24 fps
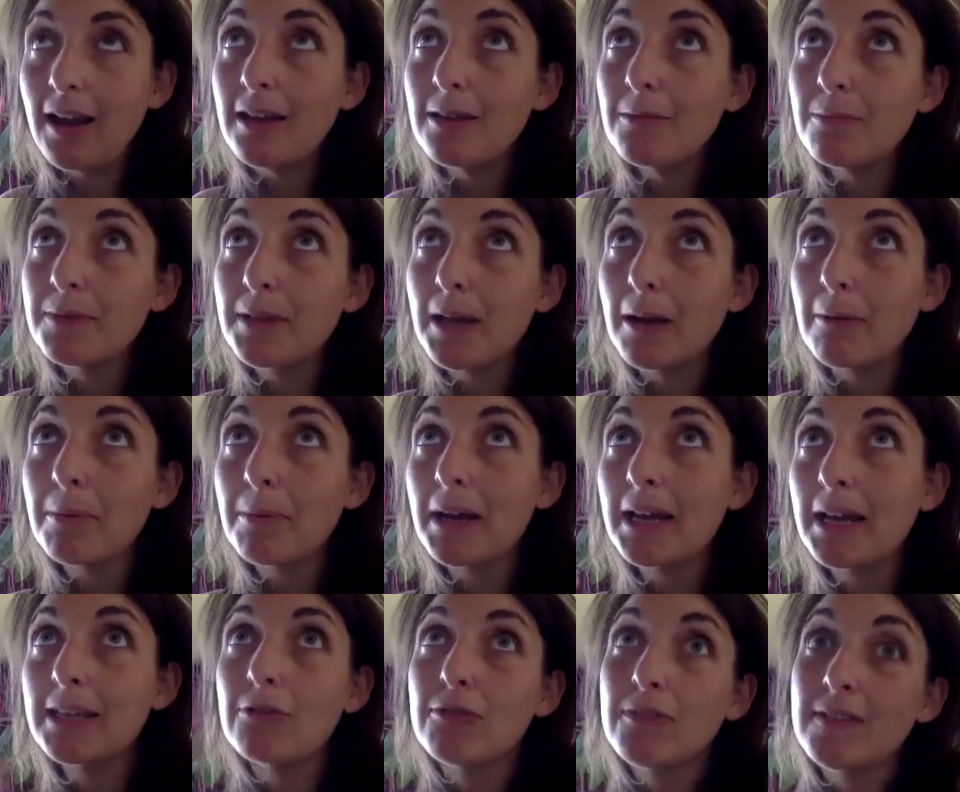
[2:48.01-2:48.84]
Et puis
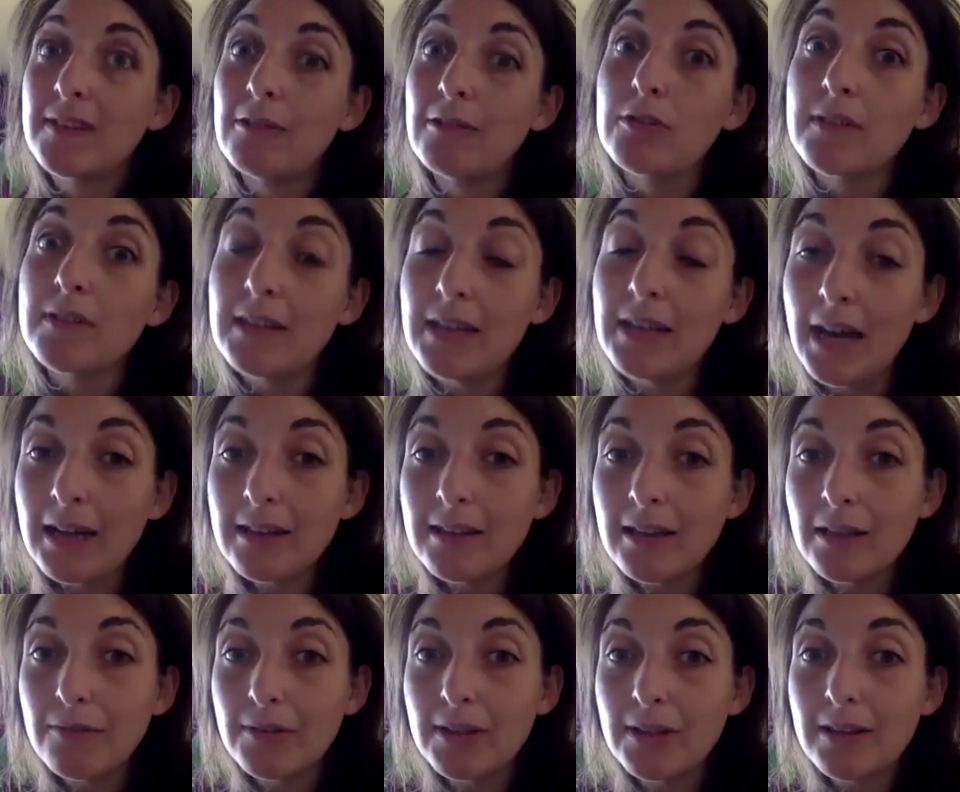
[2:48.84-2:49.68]
après, il y a aussi le
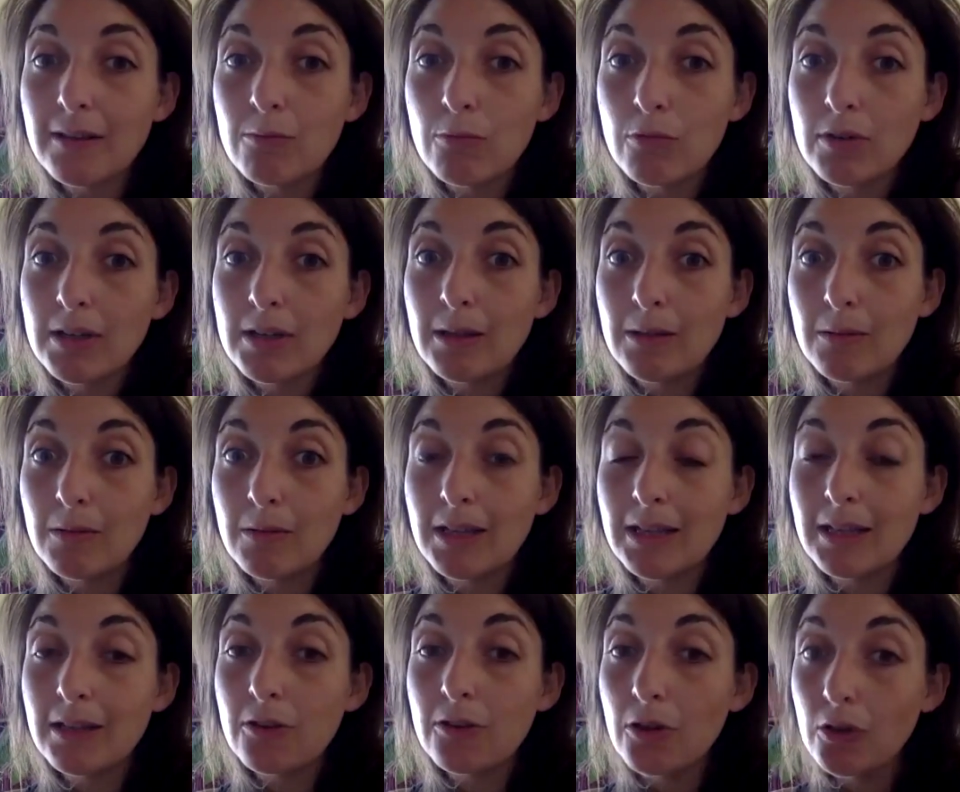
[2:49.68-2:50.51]
théâtre, effectivement, qui,
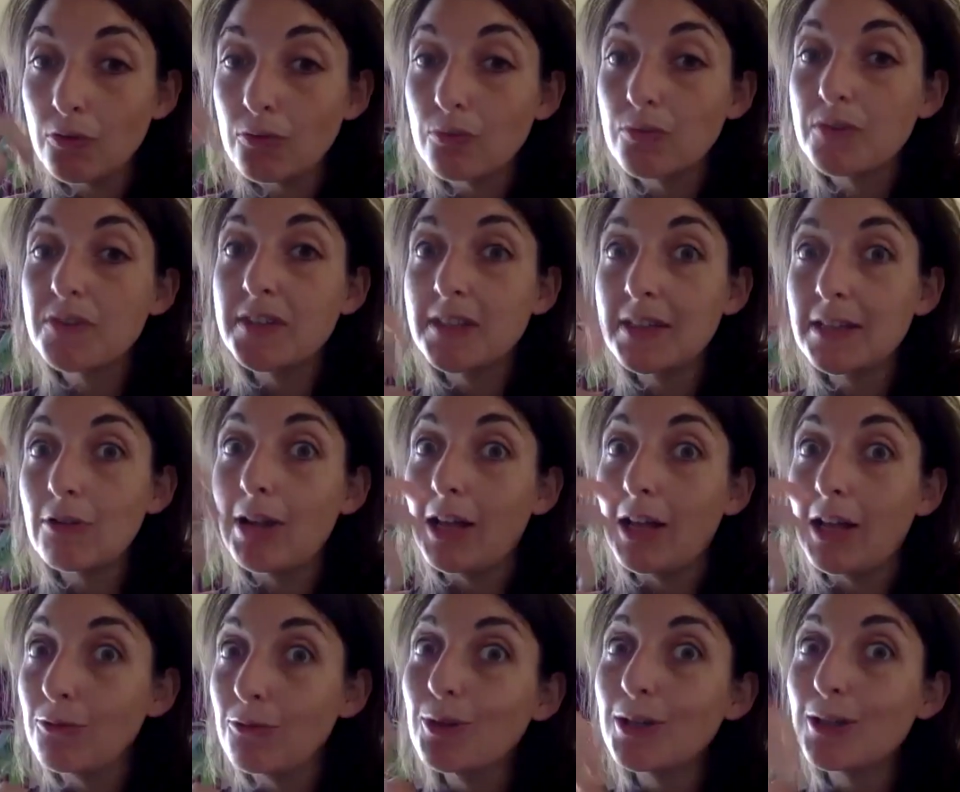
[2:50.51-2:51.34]
qui donne aussi de
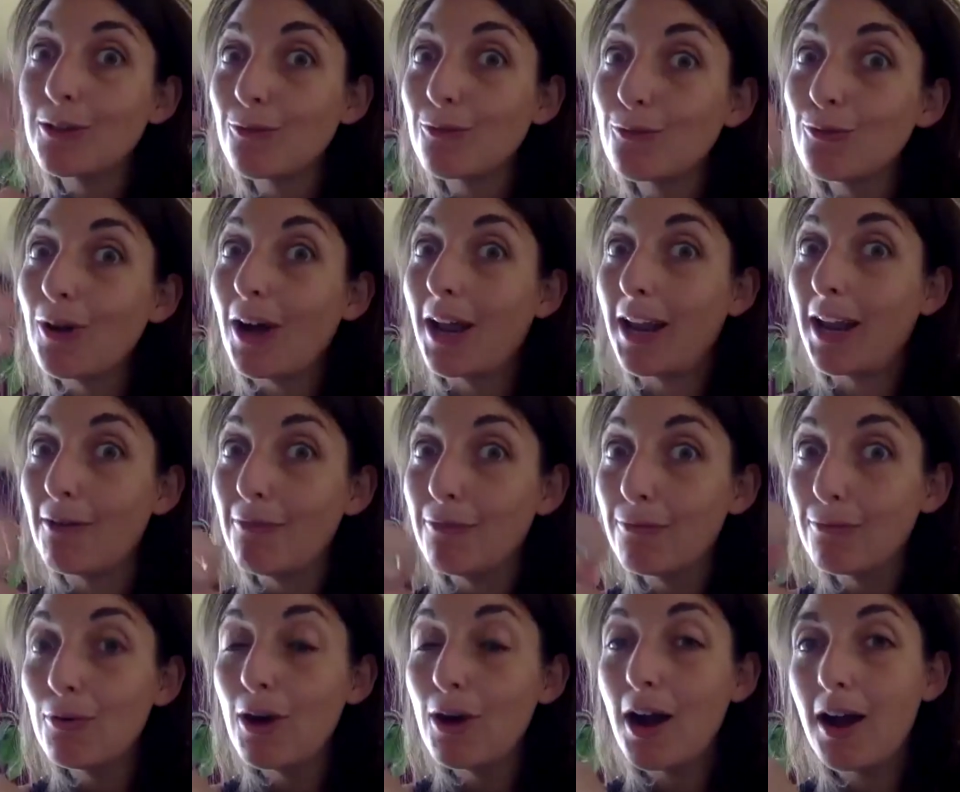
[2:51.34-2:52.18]
la nourriture à la
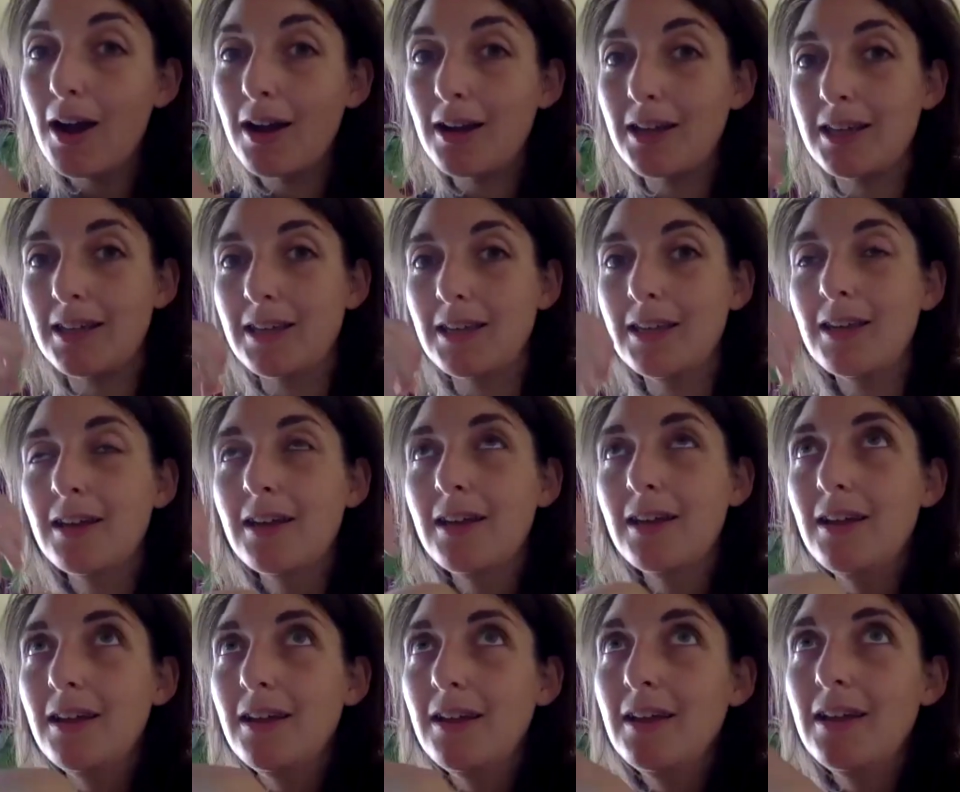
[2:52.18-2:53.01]
voix et
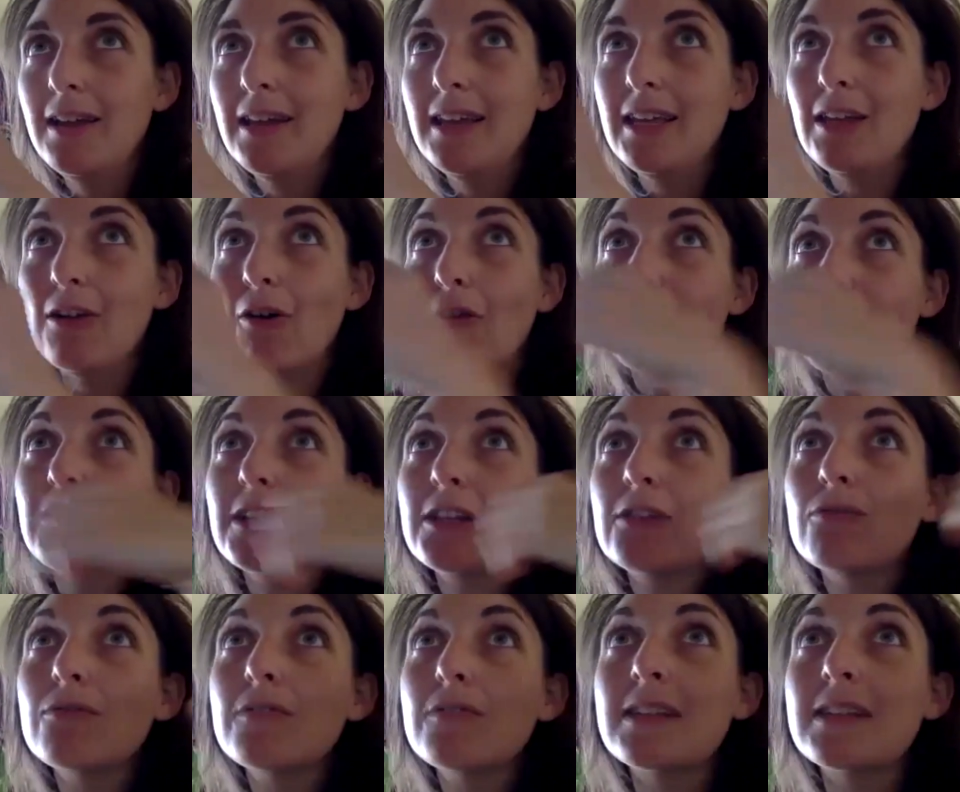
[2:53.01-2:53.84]
et en fait,
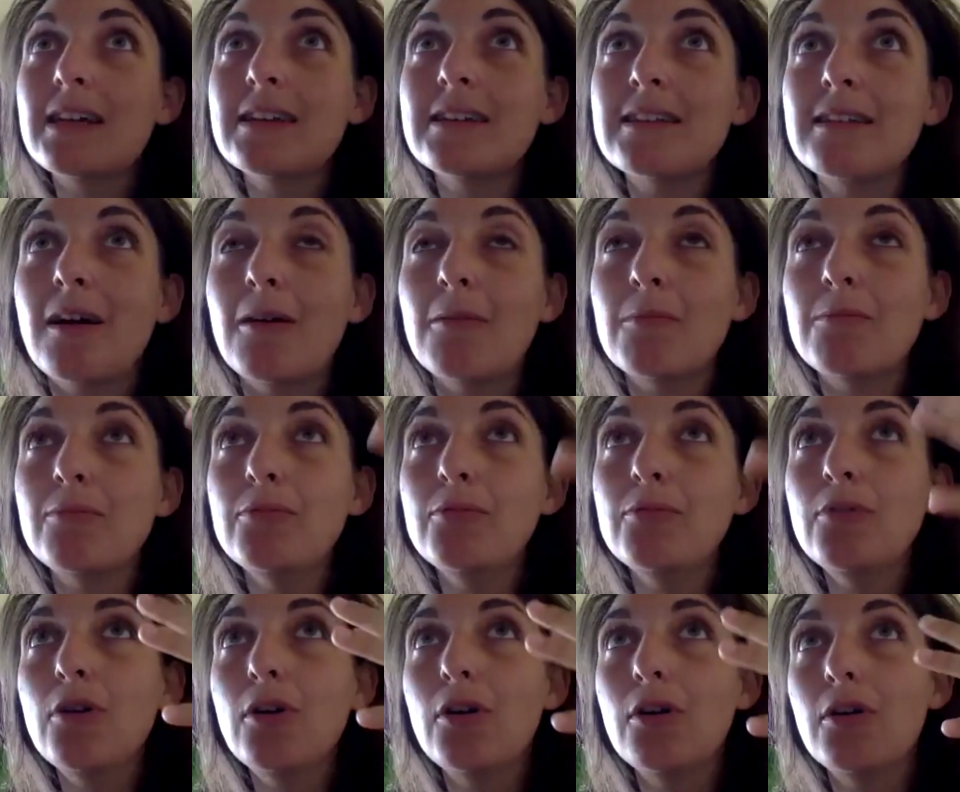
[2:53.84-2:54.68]
tout ça, c'est un
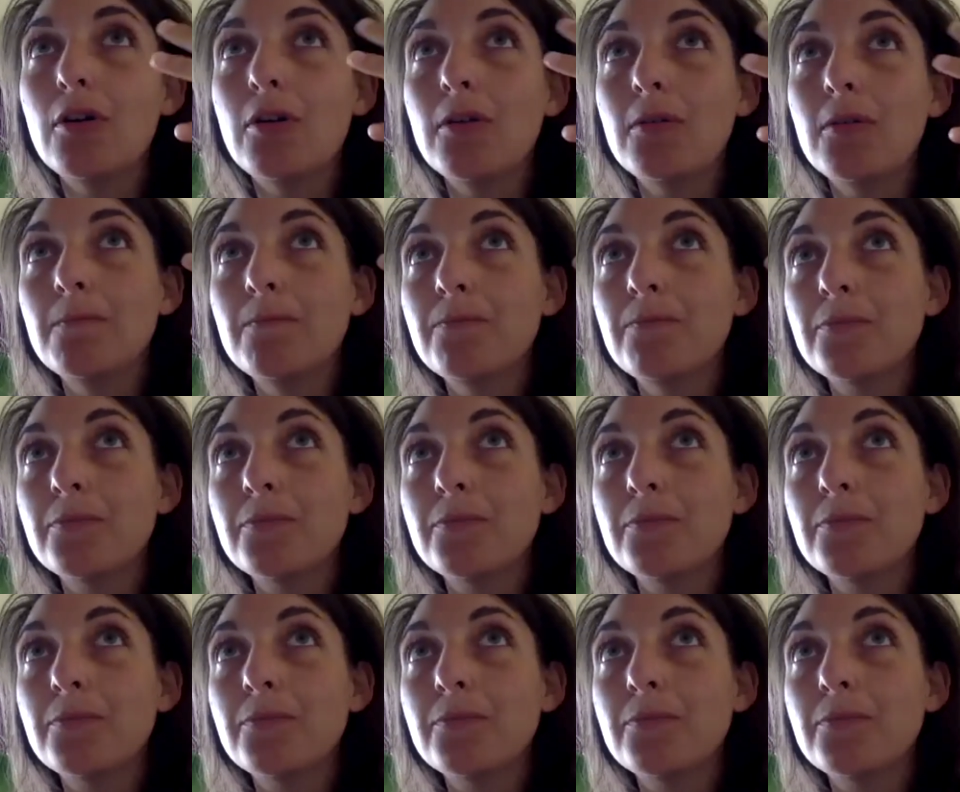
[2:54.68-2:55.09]
peu euh,